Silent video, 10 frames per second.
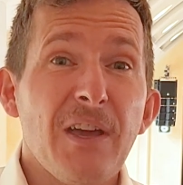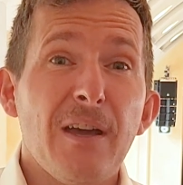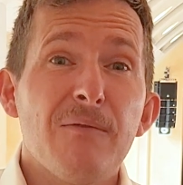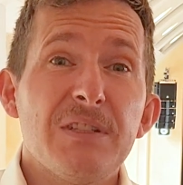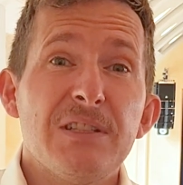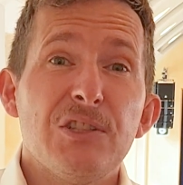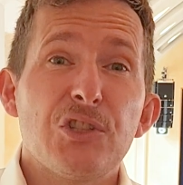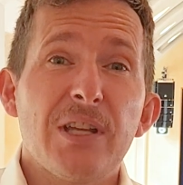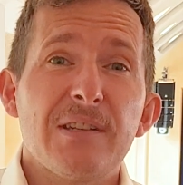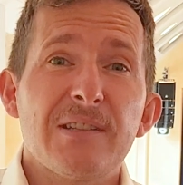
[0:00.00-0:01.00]
Da haben wir die
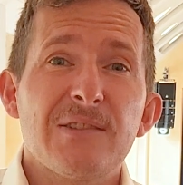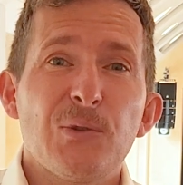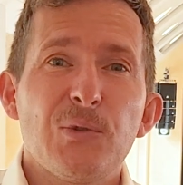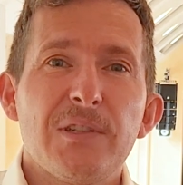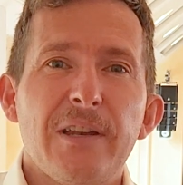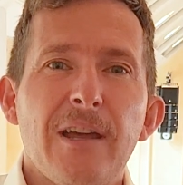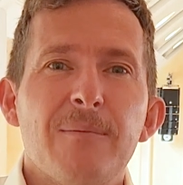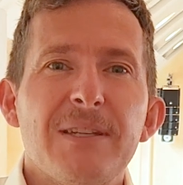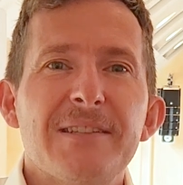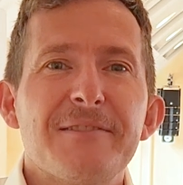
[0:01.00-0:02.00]
Stadtaktion dann
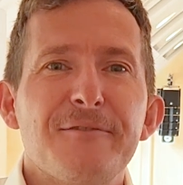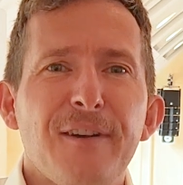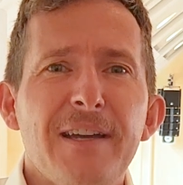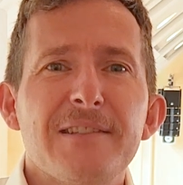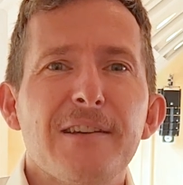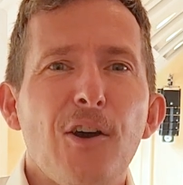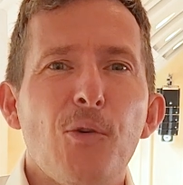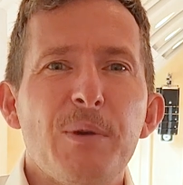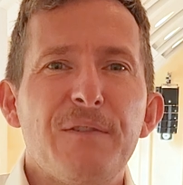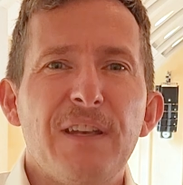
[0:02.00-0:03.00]
am nächsten Freitag
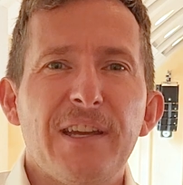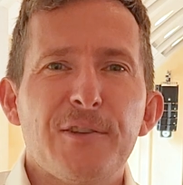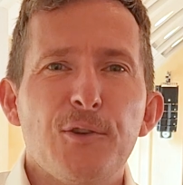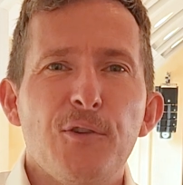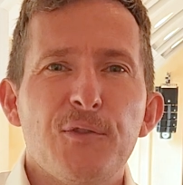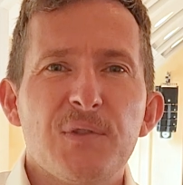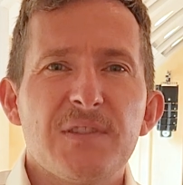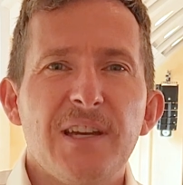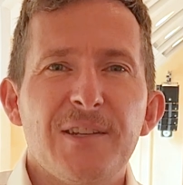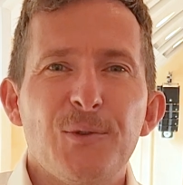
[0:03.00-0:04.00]
auch mit verlängerten
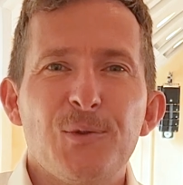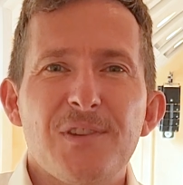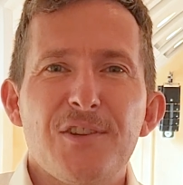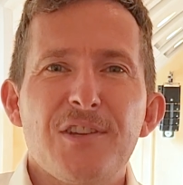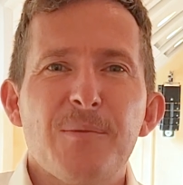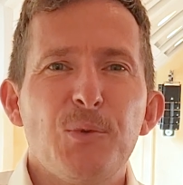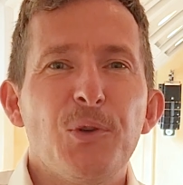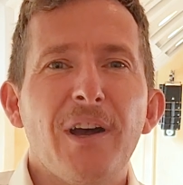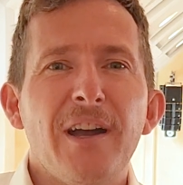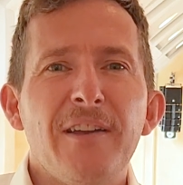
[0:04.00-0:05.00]
Öffnungszeiten unserer
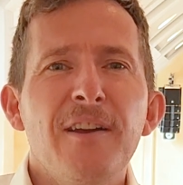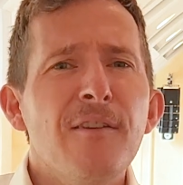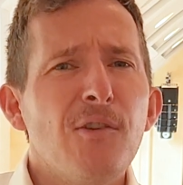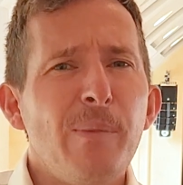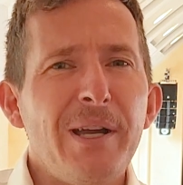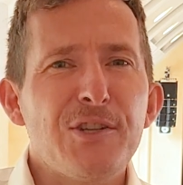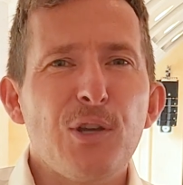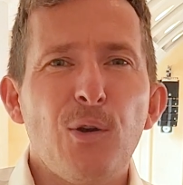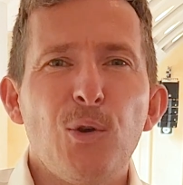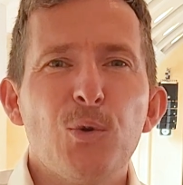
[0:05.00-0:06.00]
Stadtbücherei.
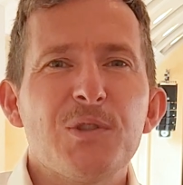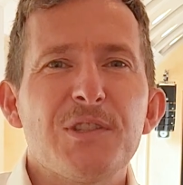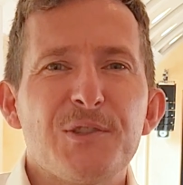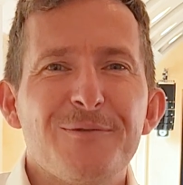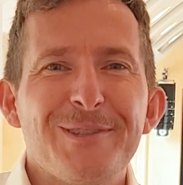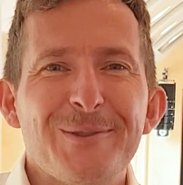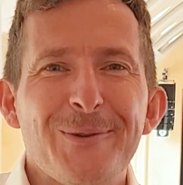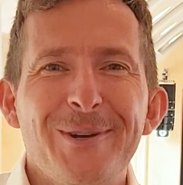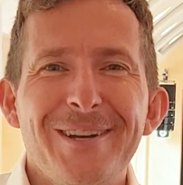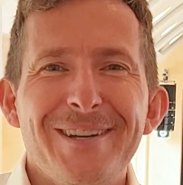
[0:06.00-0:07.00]
Vorbeischauen lohnt sich
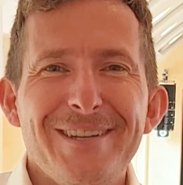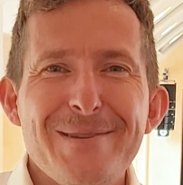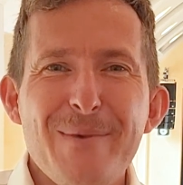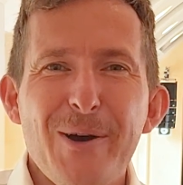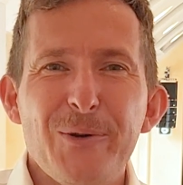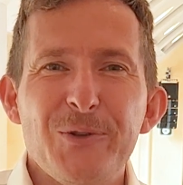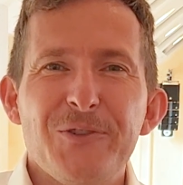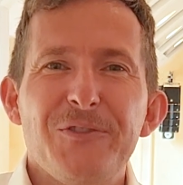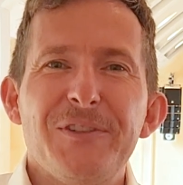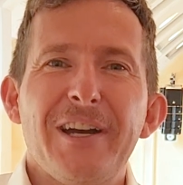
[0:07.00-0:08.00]
sowieso immer
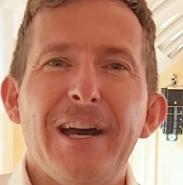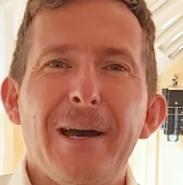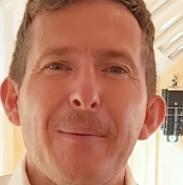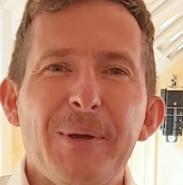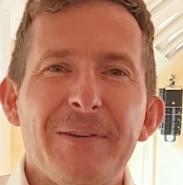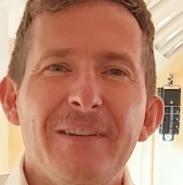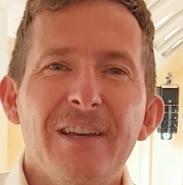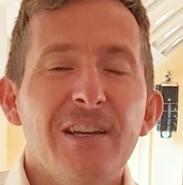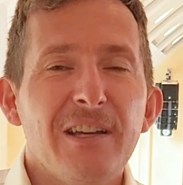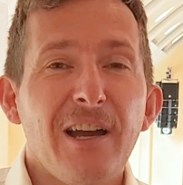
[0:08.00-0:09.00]
und wir haben
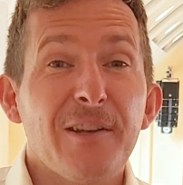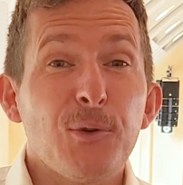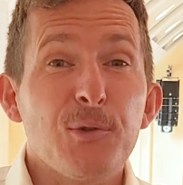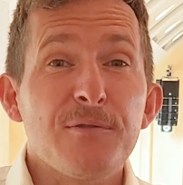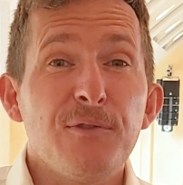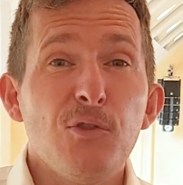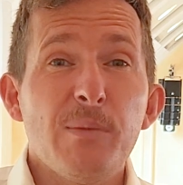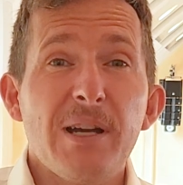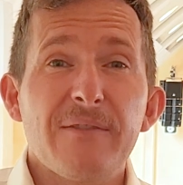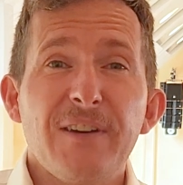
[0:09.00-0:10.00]
ja einen großen
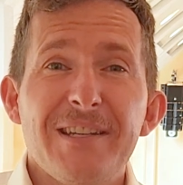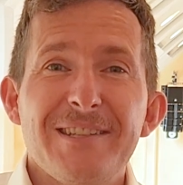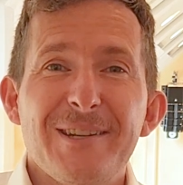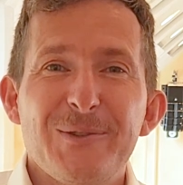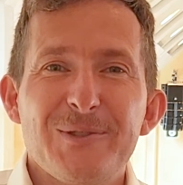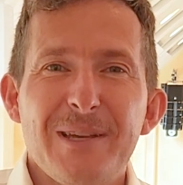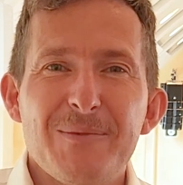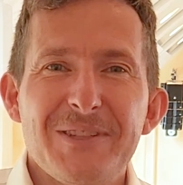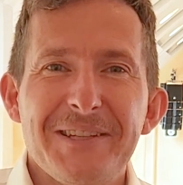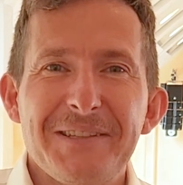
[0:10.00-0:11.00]
Flohmarkt Freitag und
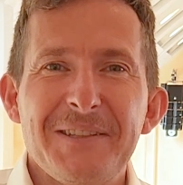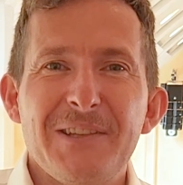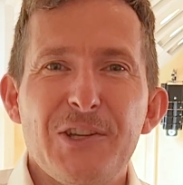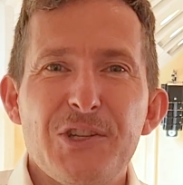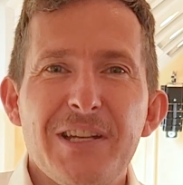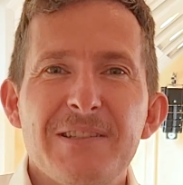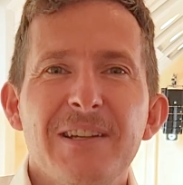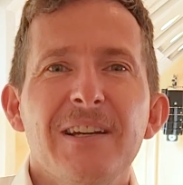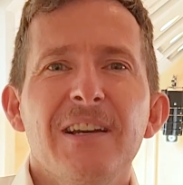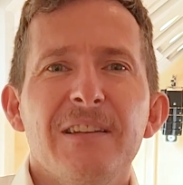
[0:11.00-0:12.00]
Samstag in der Stadt
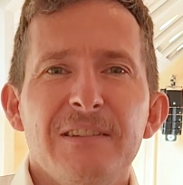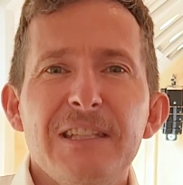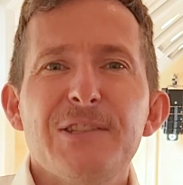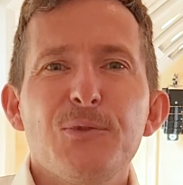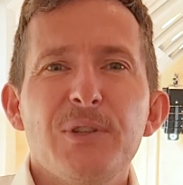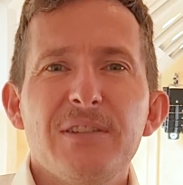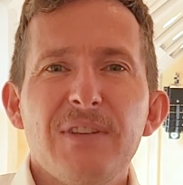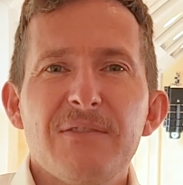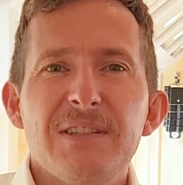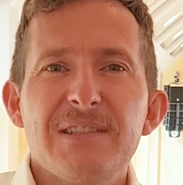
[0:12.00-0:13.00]
nicht nur in den
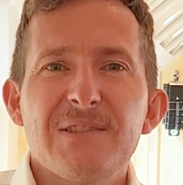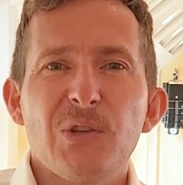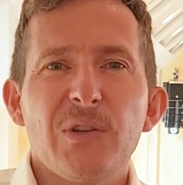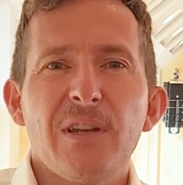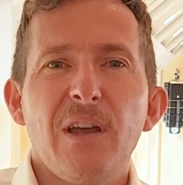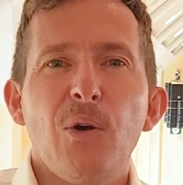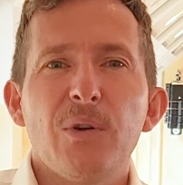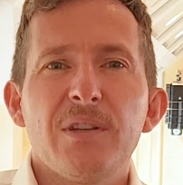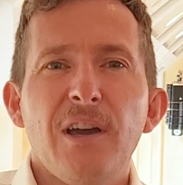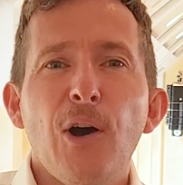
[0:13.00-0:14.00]
Wettwiesen, sondern auch
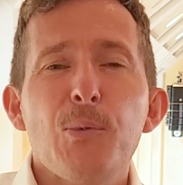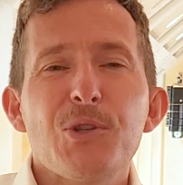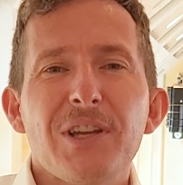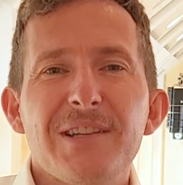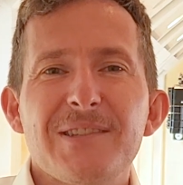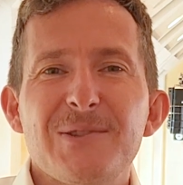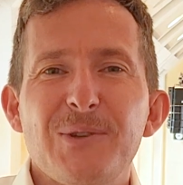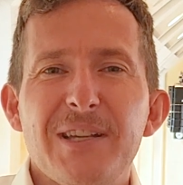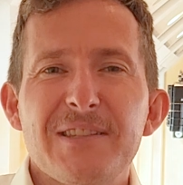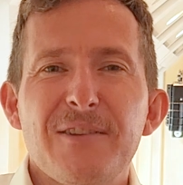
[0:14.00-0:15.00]
in der Hauptstraße zu
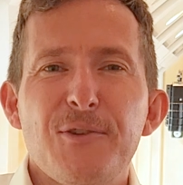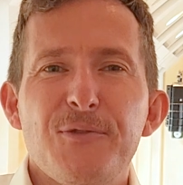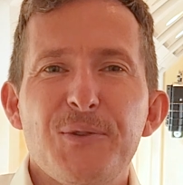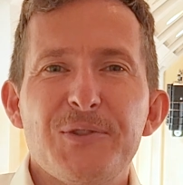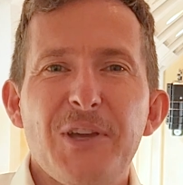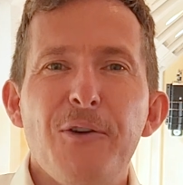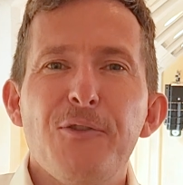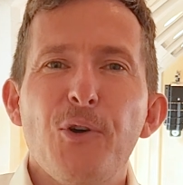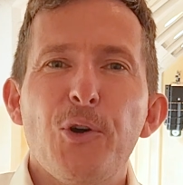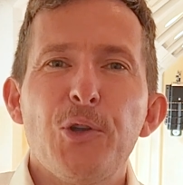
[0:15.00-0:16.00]
Gast. Da dürfen wir uns
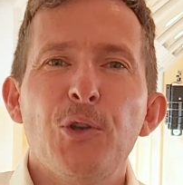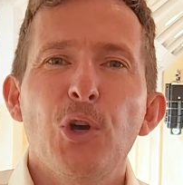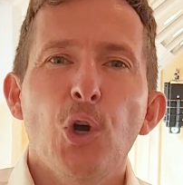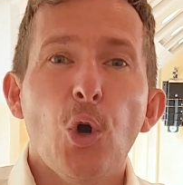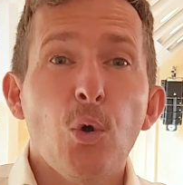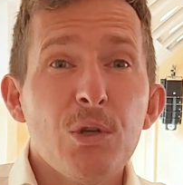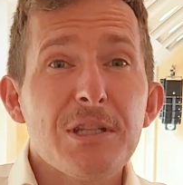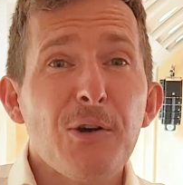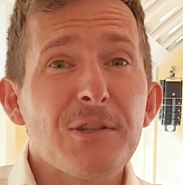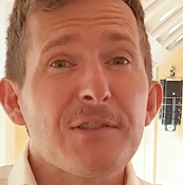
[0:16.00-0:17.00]
aufreuen.
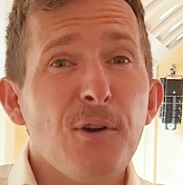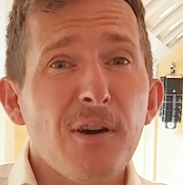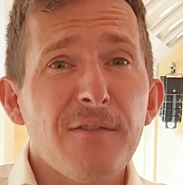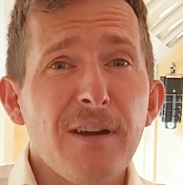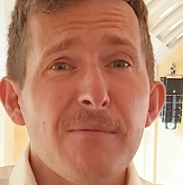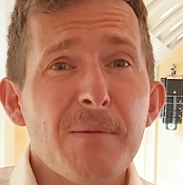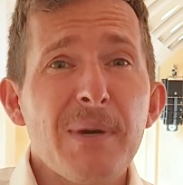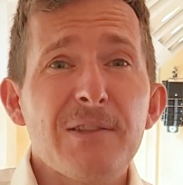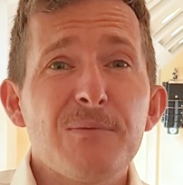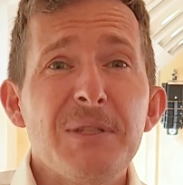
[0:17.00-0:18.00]
Und auch das Kocherfreibad
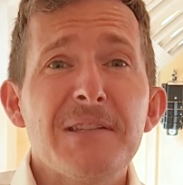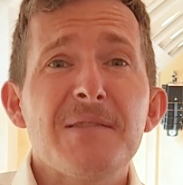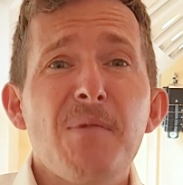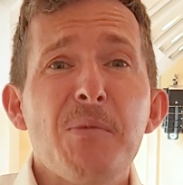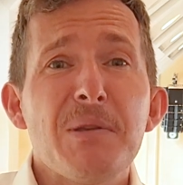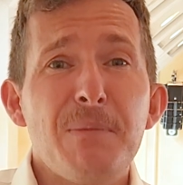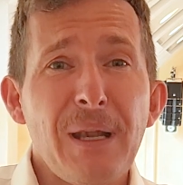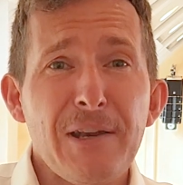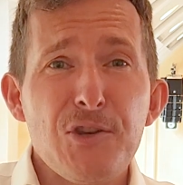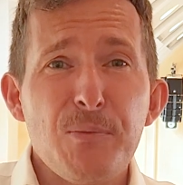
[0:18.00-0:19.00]
macht zumindest mal mit dem
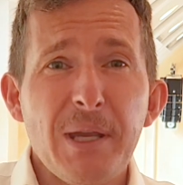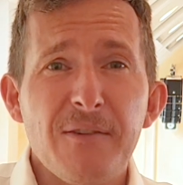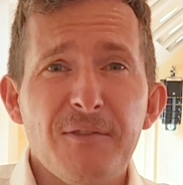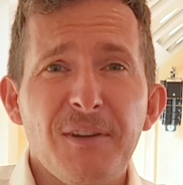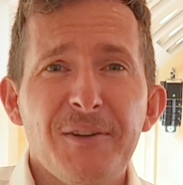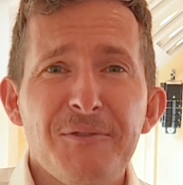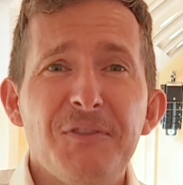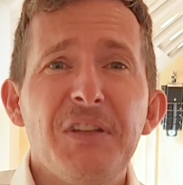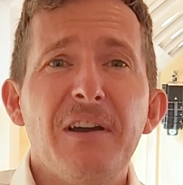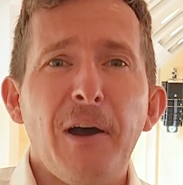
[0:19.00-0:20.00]
Planschbecken äh,
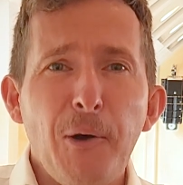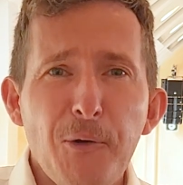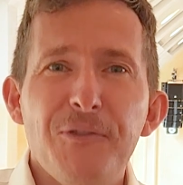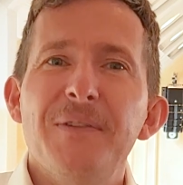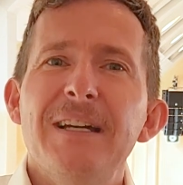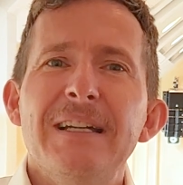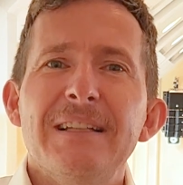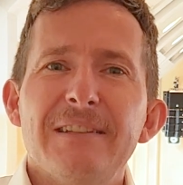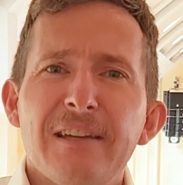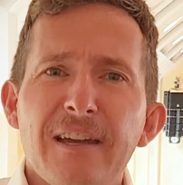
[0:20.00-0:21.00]
wieder auf.
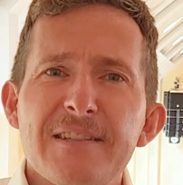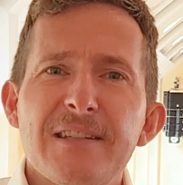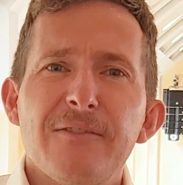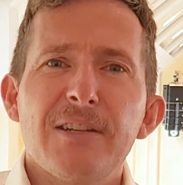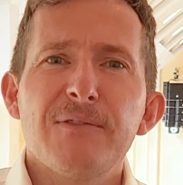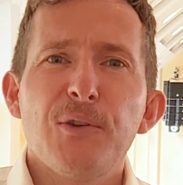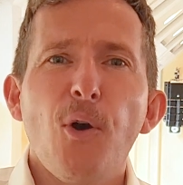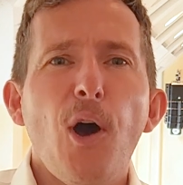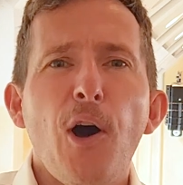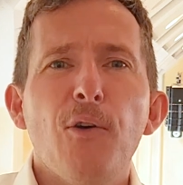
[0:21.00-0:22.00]
Der Rest erwarten wir
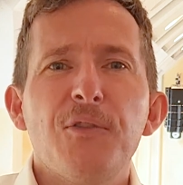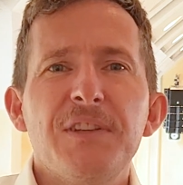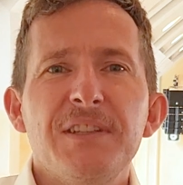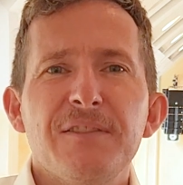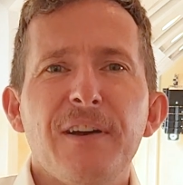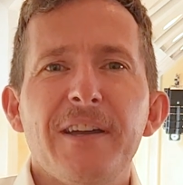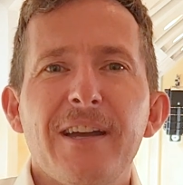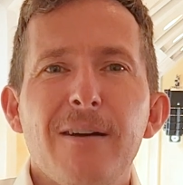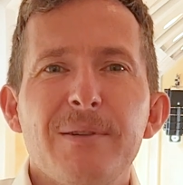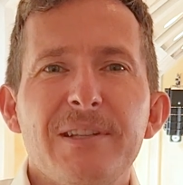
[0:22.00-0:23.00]
noch auf die
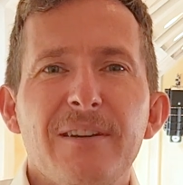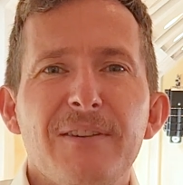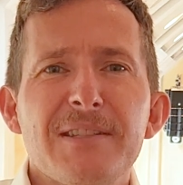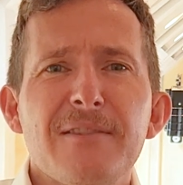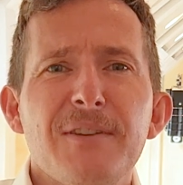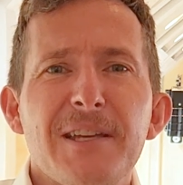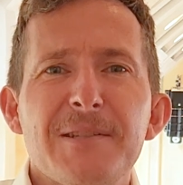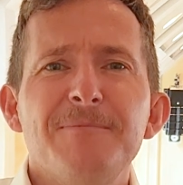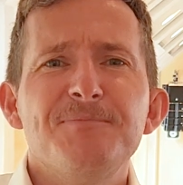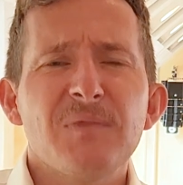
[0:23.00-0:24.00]
Freigabe der
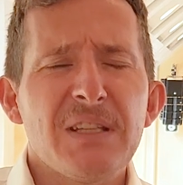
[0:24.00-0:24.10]
Wasserwerte.